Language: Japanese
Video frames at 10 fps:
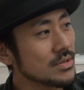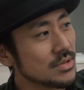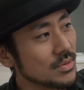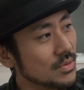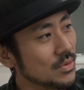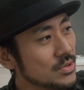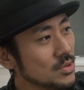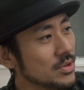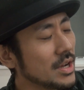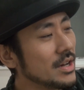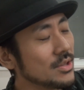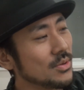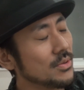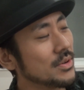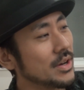そのちょっと高いと
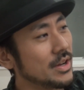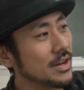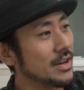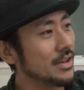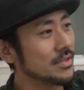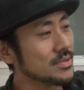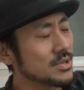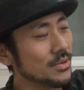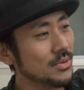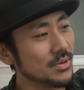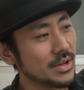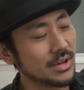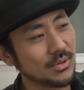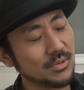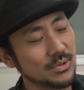ころから後ろの方か
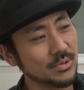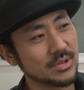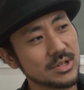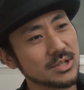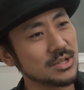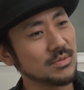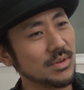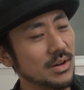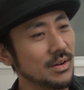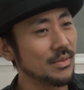らこう撮った写真は